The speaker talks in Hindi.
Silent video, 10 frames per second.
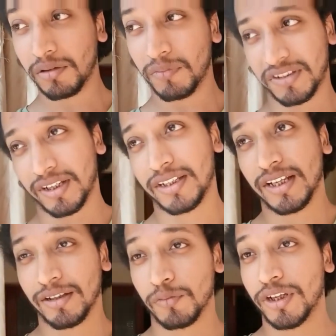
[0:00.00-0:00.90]
बेसिकली mm,
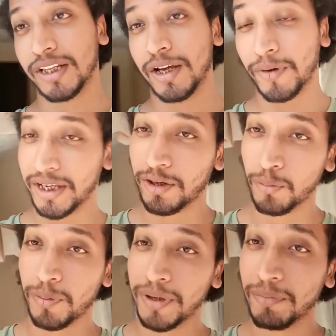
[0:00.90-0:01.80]
जहाँ तक मुझे याद है हमारे घरों
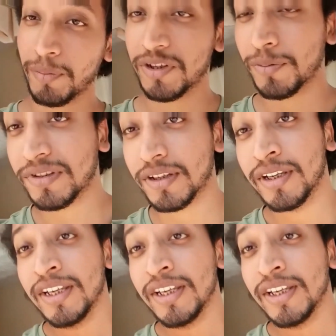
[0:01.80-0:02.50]
पे भी हमने बचपन से